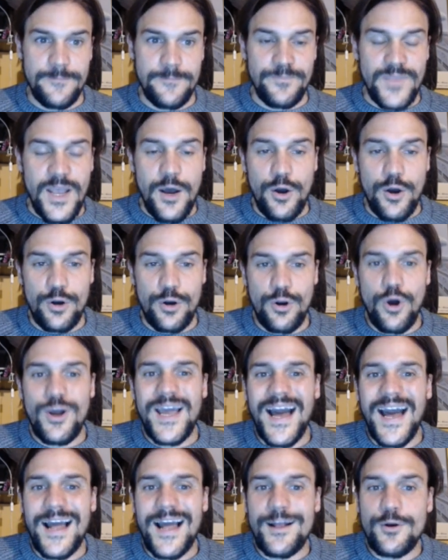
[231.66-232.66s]
Rho
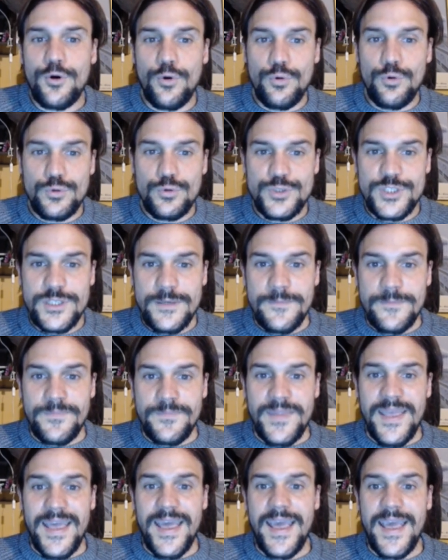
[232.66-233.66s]
Calculus
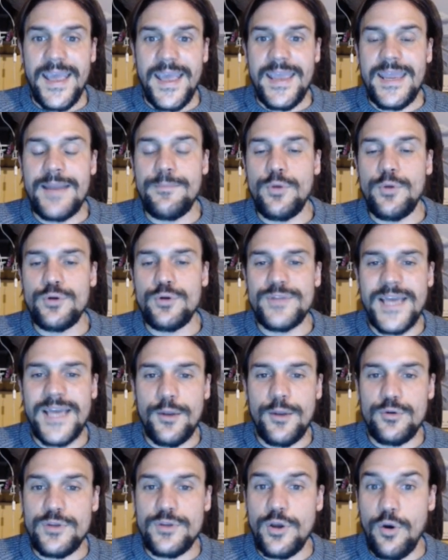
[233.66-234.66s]
è il modello
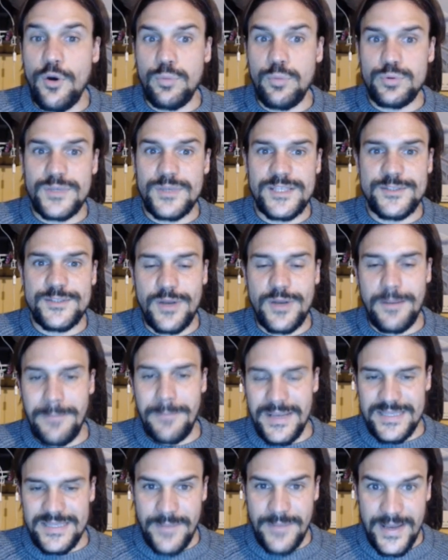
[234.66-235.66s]
di computazione
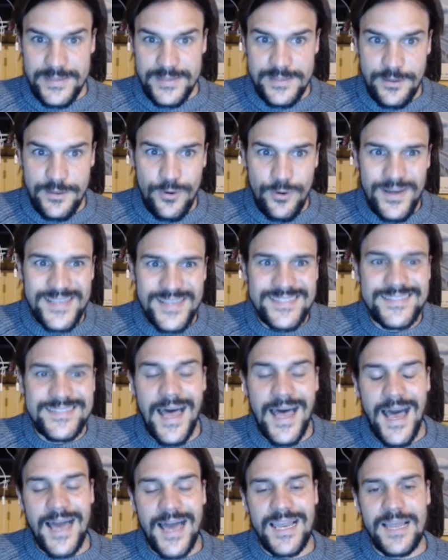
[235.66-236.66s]
matematico che
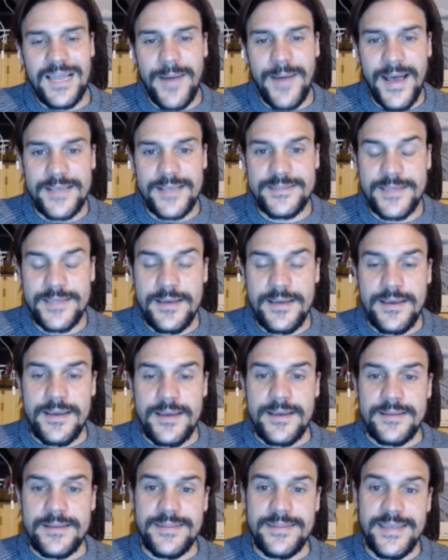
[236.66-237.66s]
sta alla
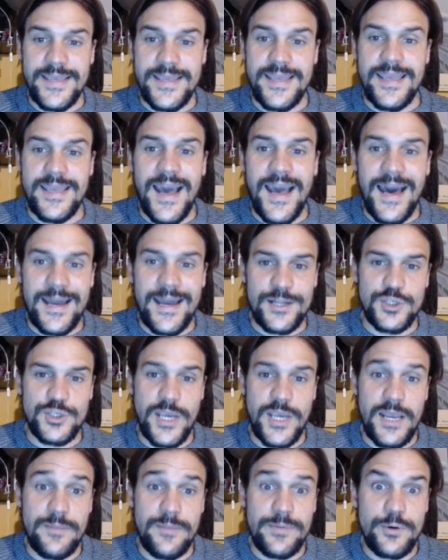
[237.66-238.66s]
base di
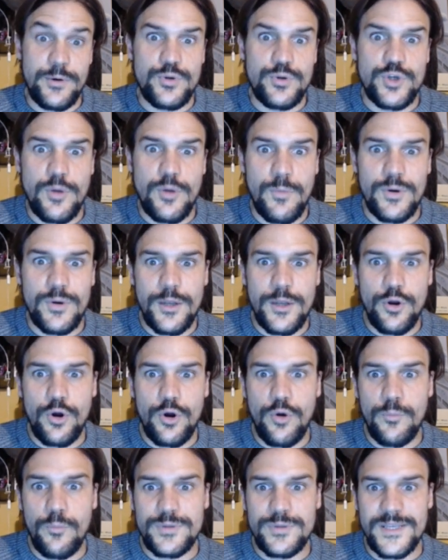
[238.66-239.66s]
Archain, per cui c'è un modello
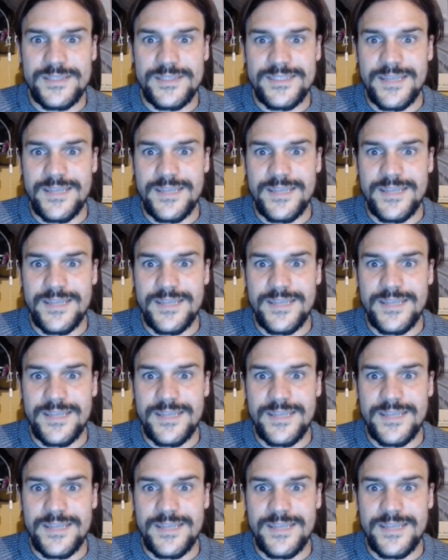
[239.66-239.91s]
computazionale